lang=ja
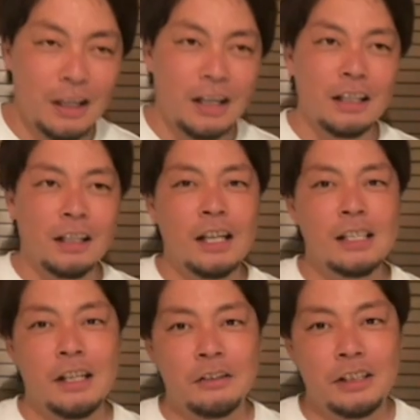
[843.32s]
の中で
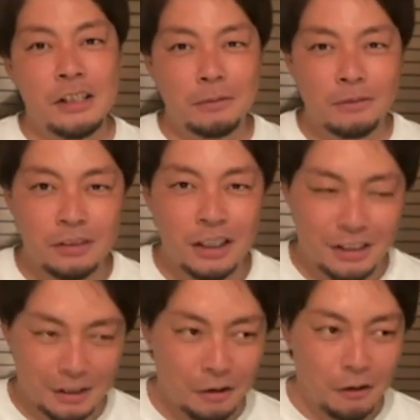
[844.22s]
出せる自分た
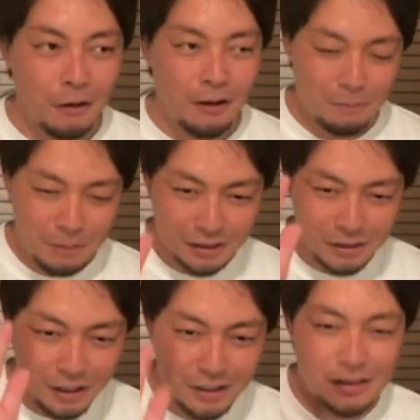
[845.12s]
ちの
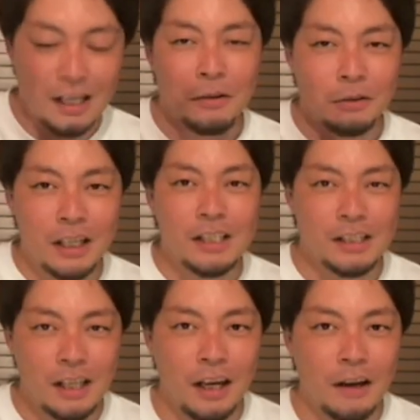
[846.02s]
ベストアンサーを出
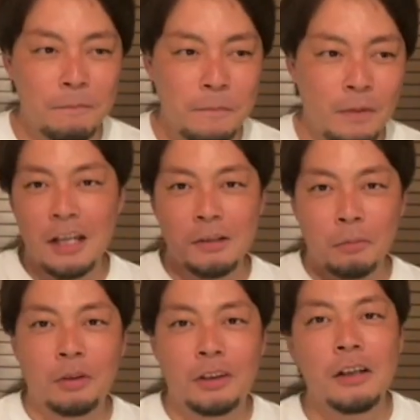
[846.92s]
して、県
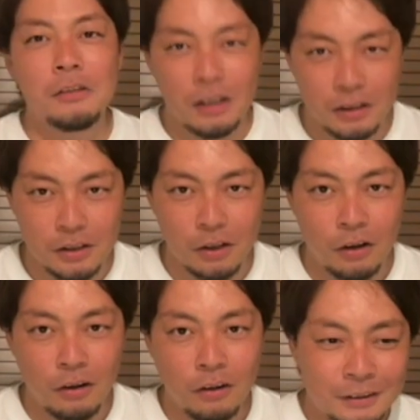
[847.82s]
に持っていくわけです
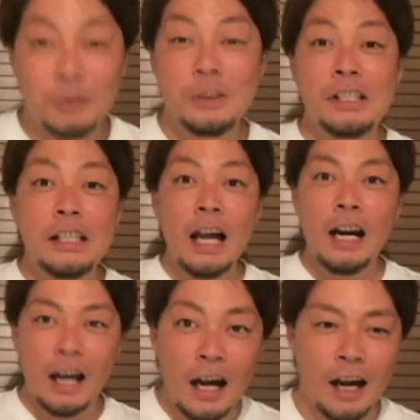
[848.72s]
よ。そした
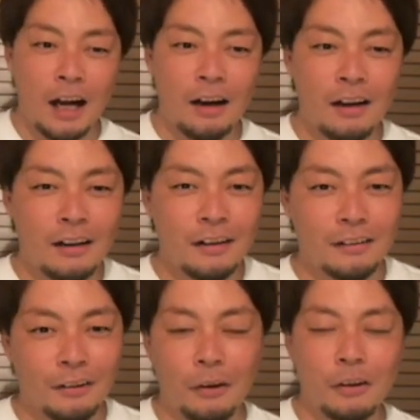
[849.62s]
ら、
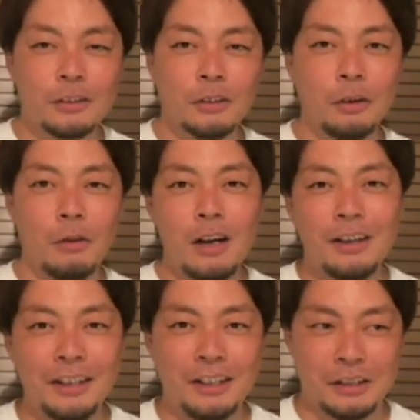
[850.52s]
それ
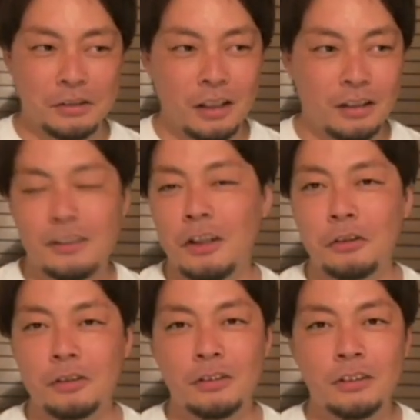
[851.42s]
はいいですねって
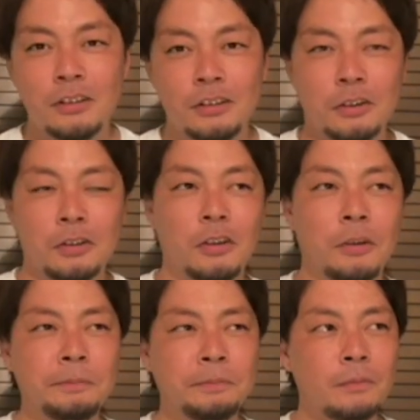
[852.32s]
いう、ちょっ
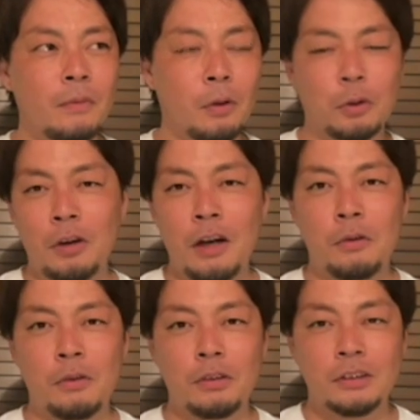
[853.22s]
と大
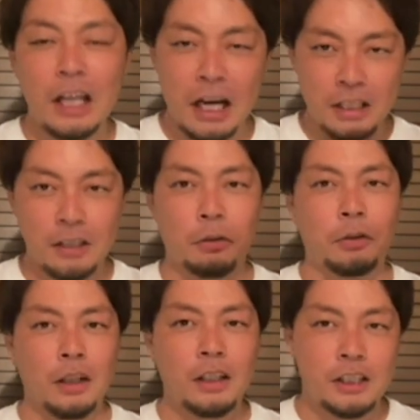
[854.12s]
人の、さらに
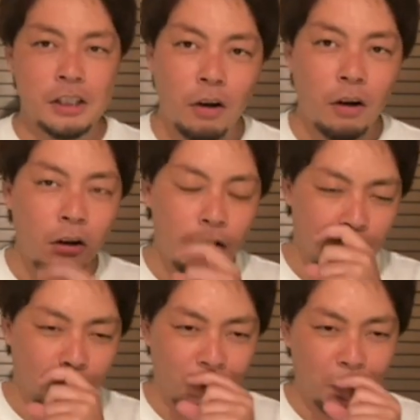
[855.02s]
大人たちの
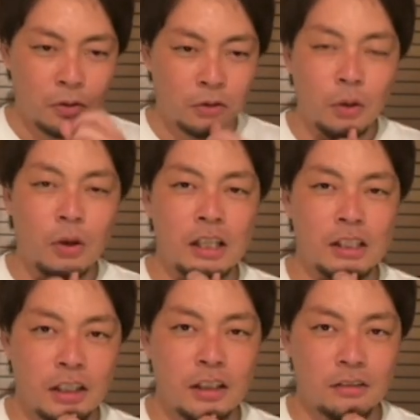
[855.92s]
心を動か
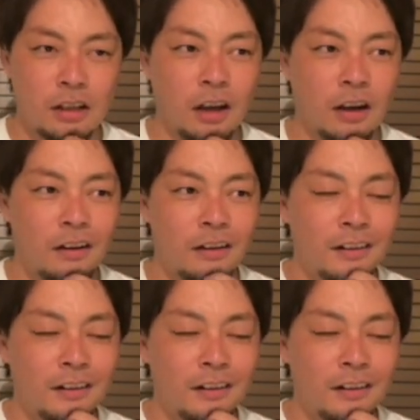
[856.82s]
してですね。